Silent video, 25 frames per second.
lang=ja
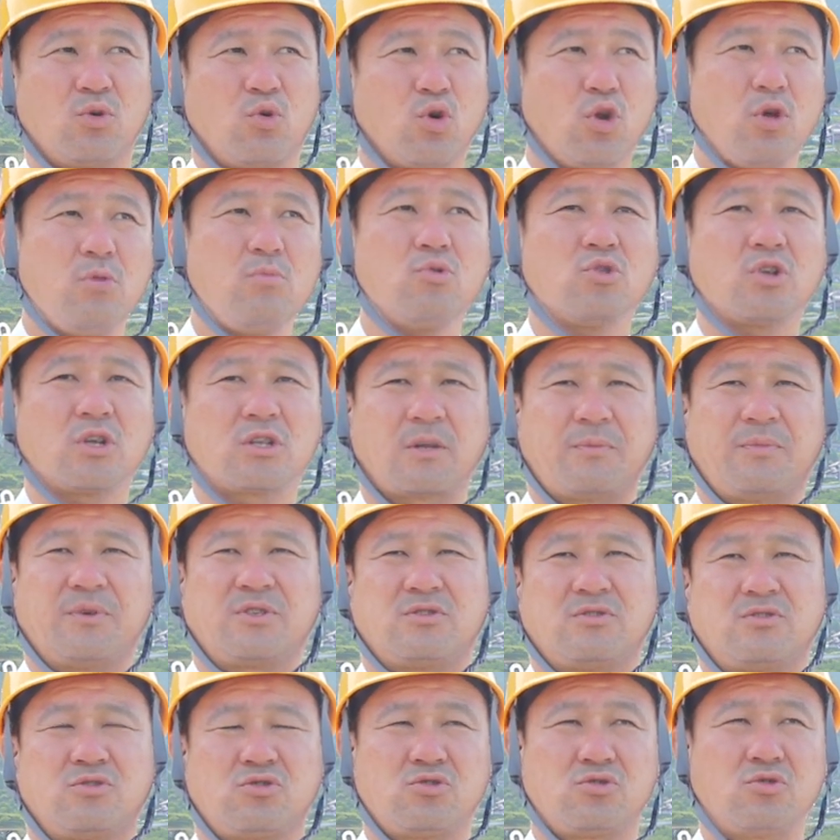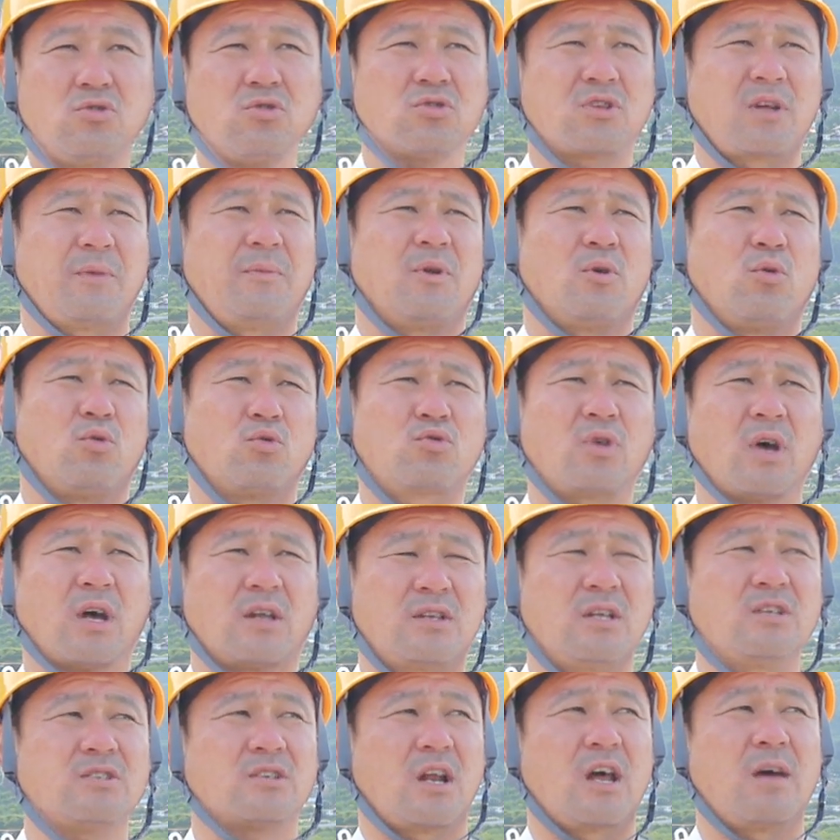俺もだって別に授業のために本当
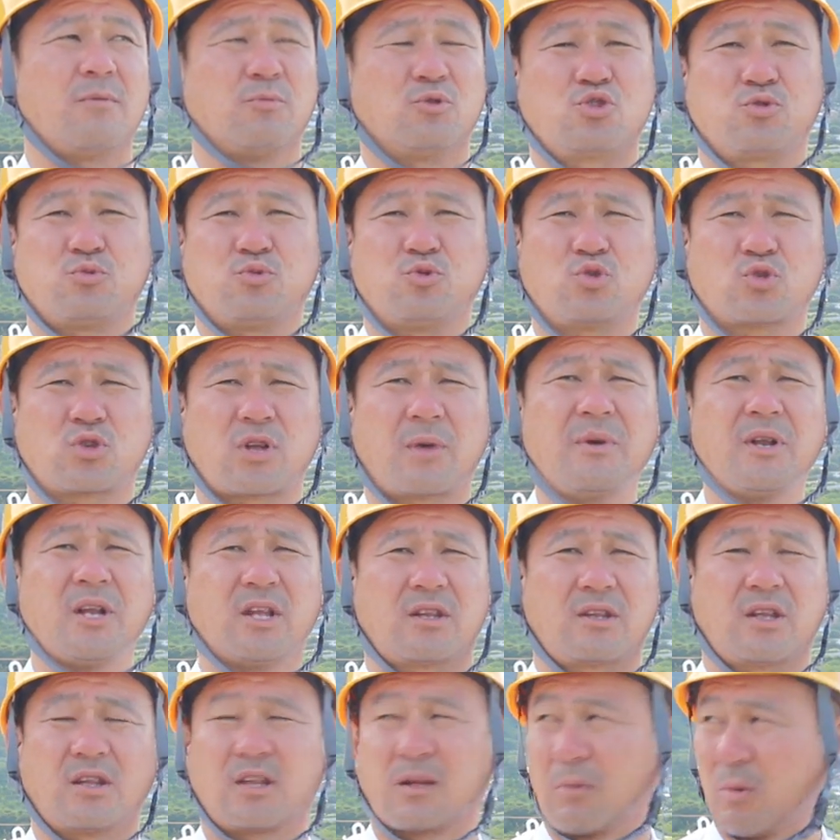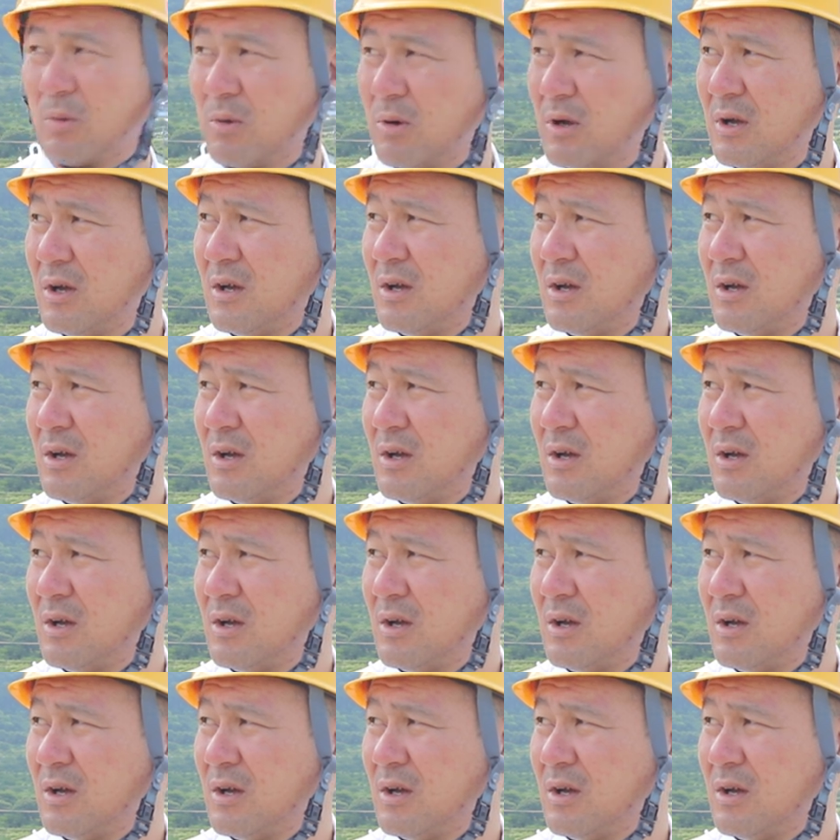やってんじゃないもん自分のためにやってんだもん